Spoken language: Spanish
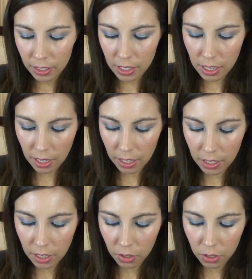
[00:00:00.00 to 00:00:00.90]
Así que este
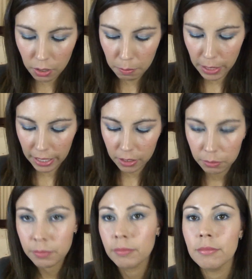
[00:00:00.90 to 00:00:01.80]
tiene el color blanco.
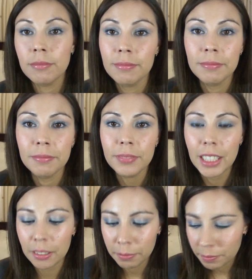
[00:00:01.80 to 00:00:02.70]

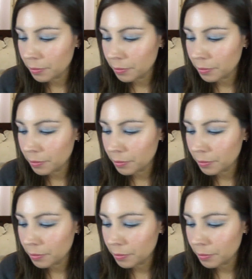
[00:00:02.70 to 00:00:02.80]
Chan.